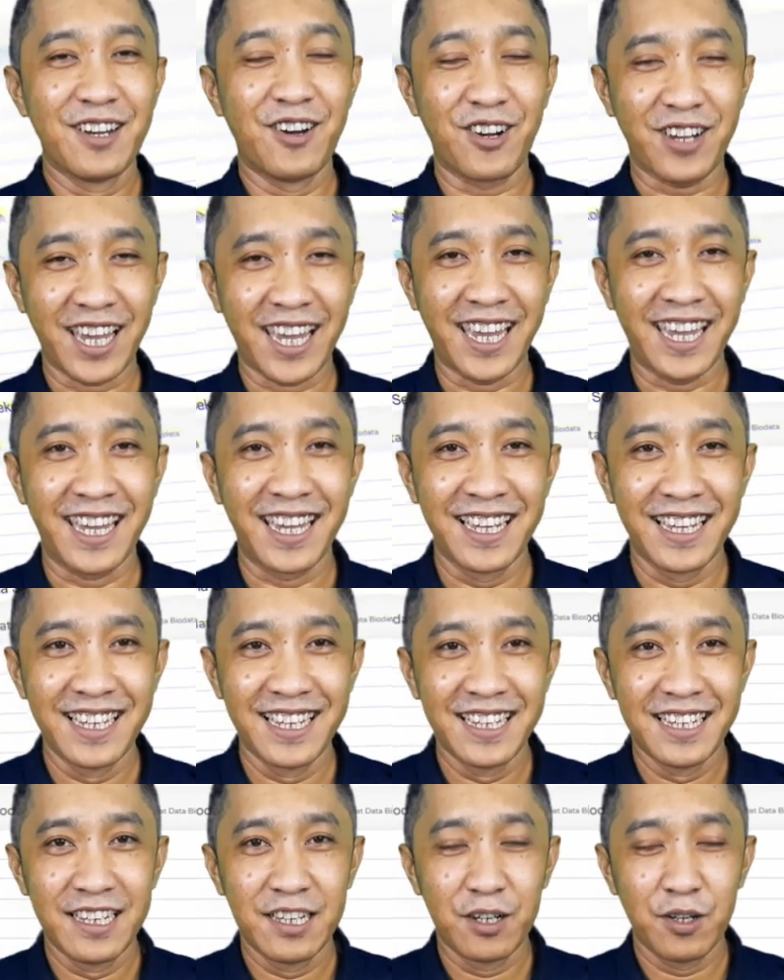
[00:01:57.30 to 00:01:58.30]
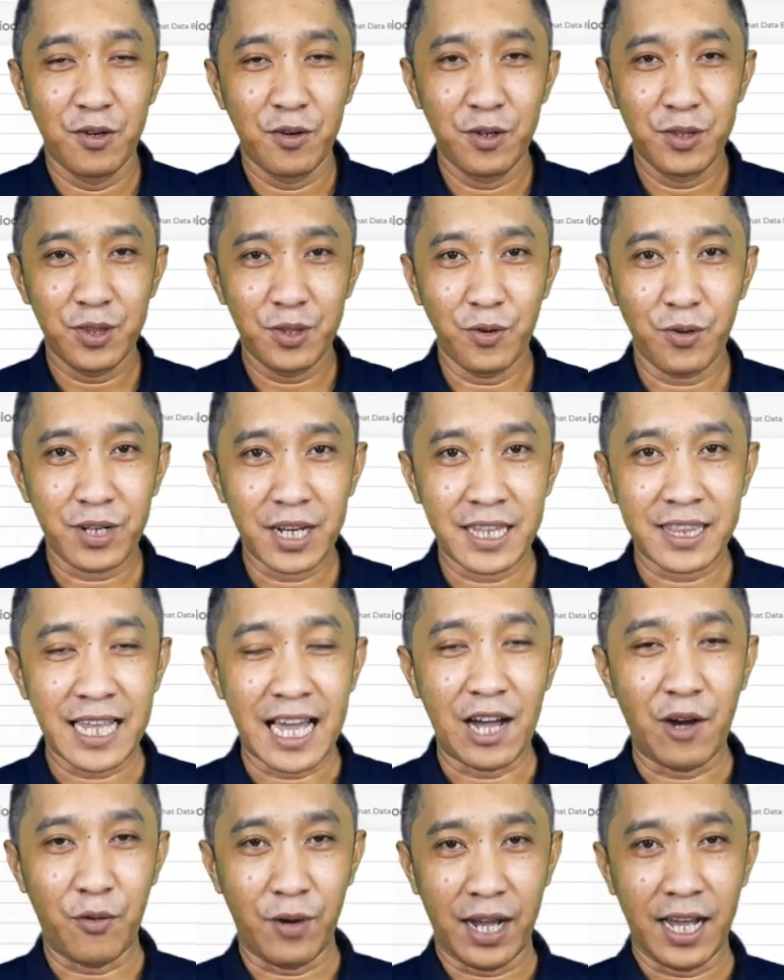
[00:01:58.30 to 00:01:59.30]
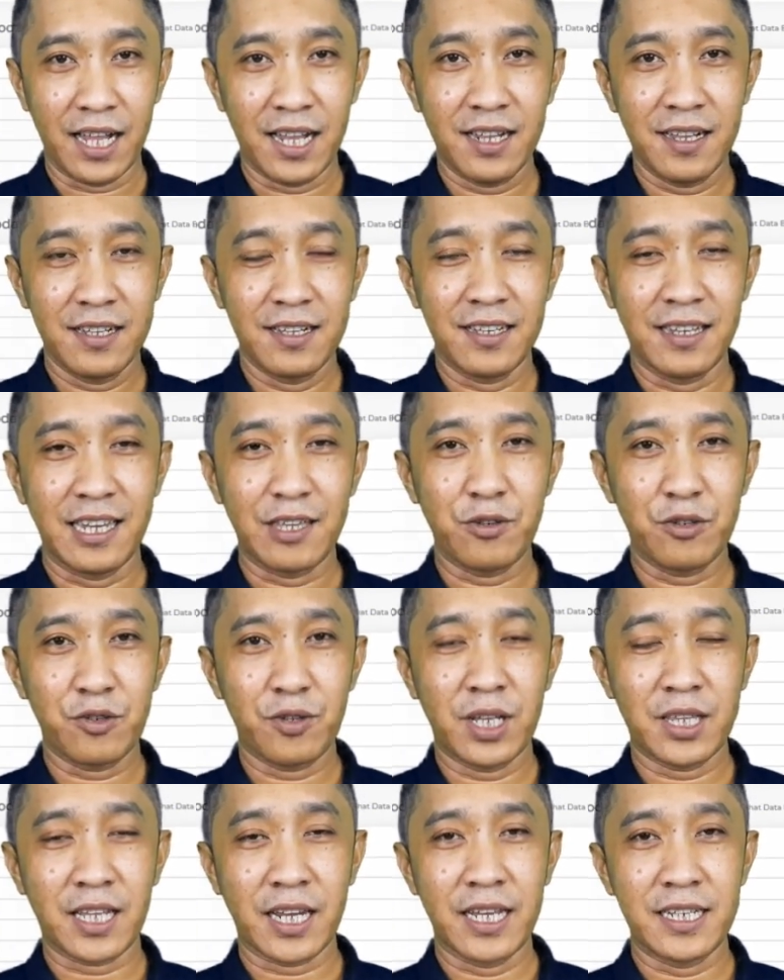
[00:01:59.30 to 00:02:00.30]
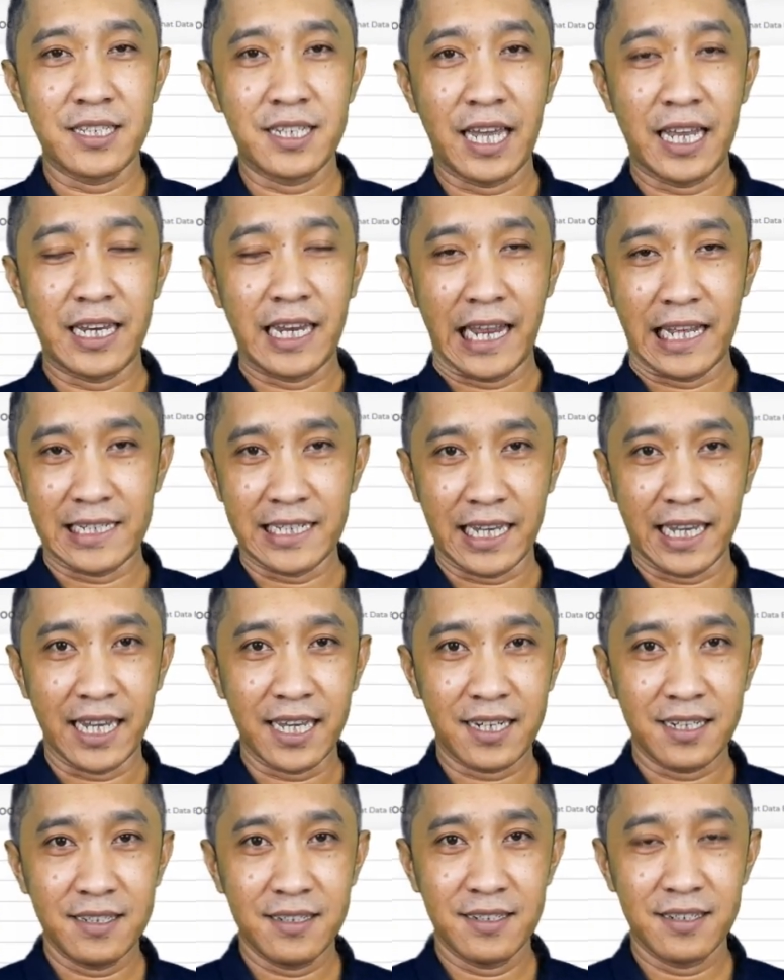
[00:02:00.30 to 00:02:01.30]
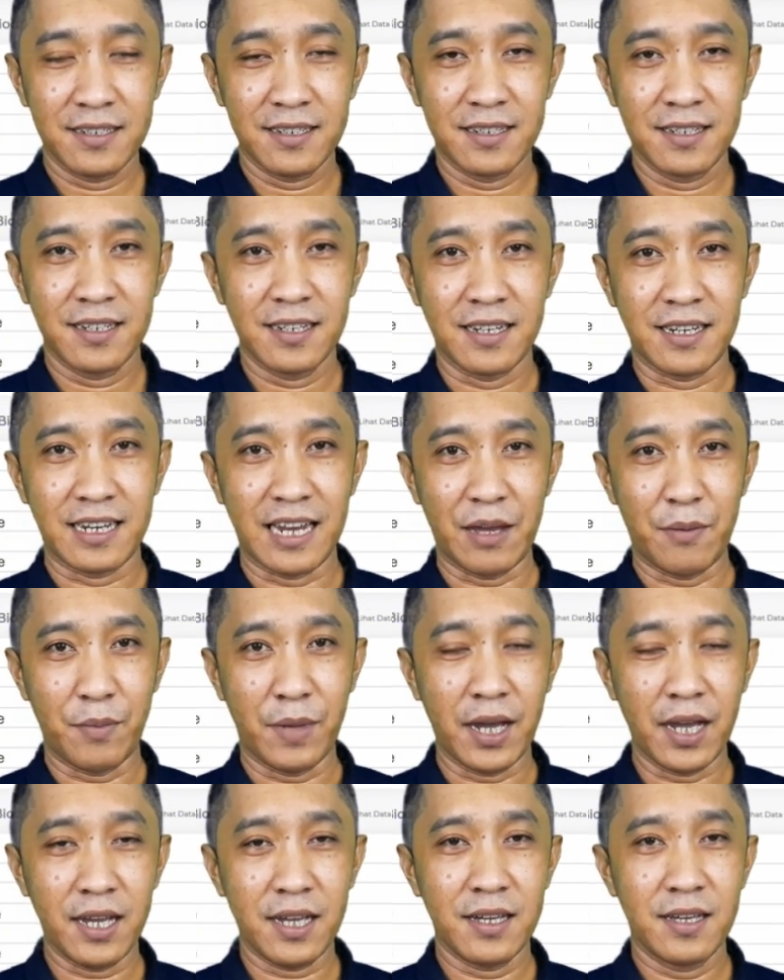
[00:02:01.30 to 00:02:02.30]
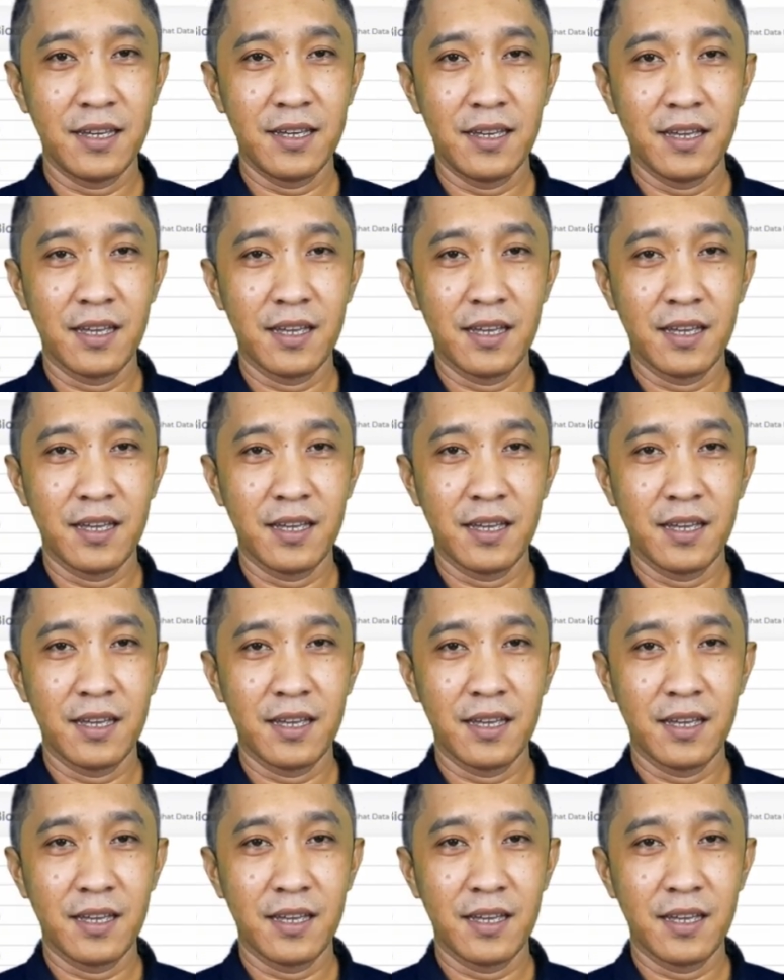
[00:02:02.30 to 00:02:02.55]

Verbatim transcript: Oke, okay, untuk data awal itu sudah terisi NISM, nama,